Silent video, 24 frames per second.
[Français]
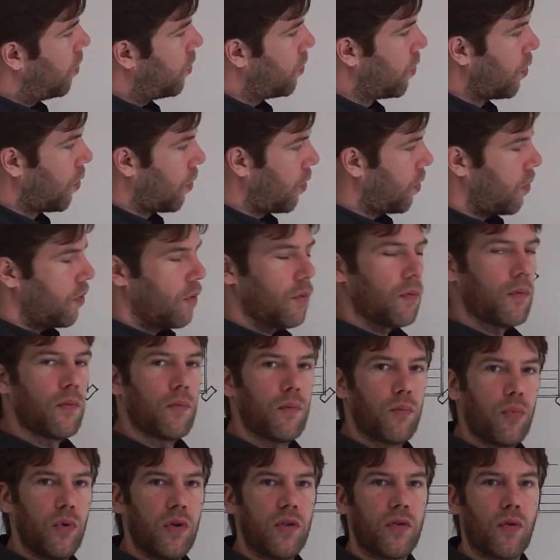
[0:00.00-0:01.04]
Donc,
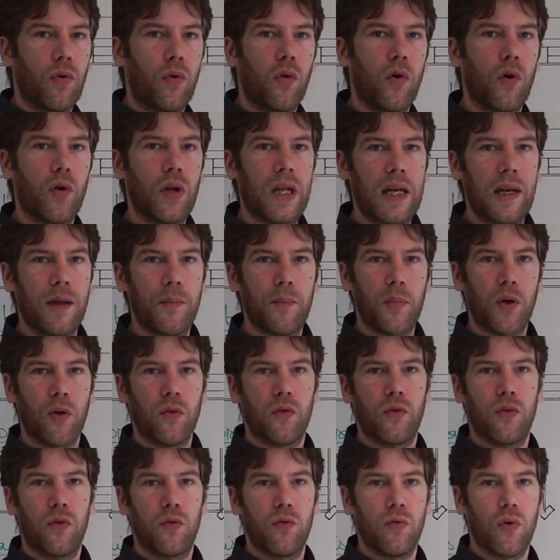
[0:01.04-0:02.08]
puisqu'on connaît les
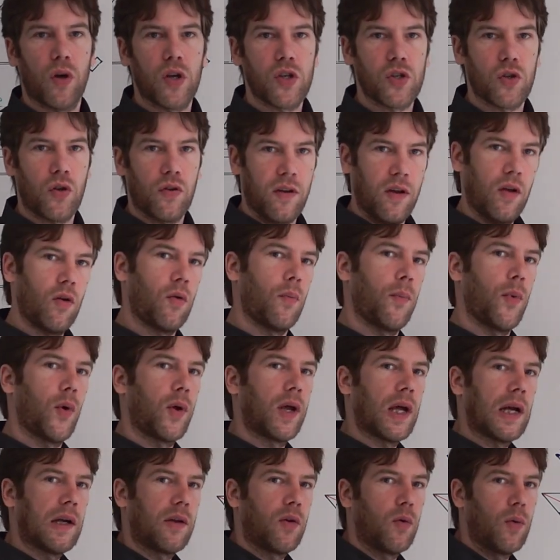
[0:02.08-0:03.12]
pentes sur un chantier, on peut
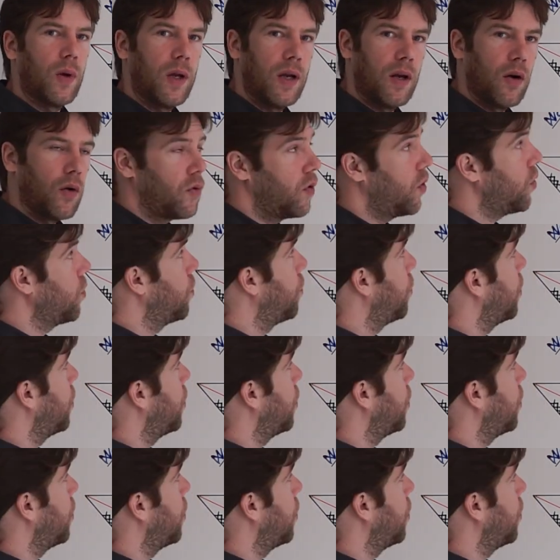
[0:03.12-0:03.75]
calculer la hauteur du